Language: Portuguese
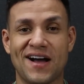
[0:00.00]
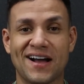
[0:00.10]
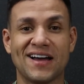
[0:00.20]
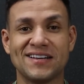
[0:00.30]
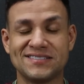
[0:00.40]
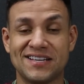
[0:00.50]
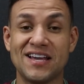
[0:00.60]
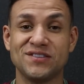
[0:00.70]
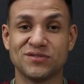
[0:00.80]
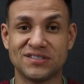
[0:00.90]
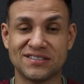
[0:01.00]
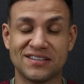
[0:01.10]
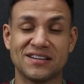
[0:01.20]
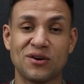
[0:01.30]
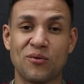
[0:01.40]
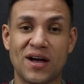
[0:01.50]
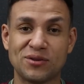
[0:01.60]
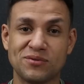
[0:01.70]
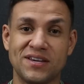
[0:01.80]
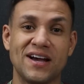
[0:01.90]
A cada sete você acerta
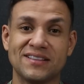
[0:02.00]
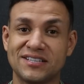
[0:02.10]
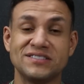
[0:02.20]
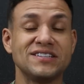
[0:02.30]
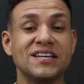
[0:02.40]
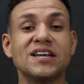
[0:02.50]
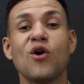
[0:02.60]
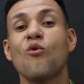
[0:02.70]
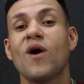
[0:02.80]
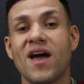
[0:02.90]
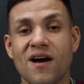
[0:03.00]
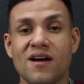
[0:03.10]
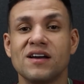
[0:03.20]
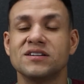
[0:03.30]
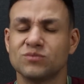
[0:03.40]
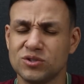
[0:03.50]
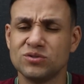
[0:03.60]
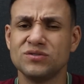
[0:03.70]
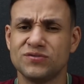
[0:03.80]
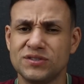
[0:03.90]
4 e erra 3, que não é
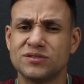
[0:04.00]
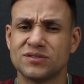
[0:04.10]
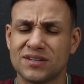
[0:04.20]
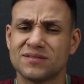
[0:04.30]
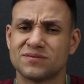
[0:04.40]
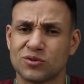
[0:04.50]
muito difícil, né?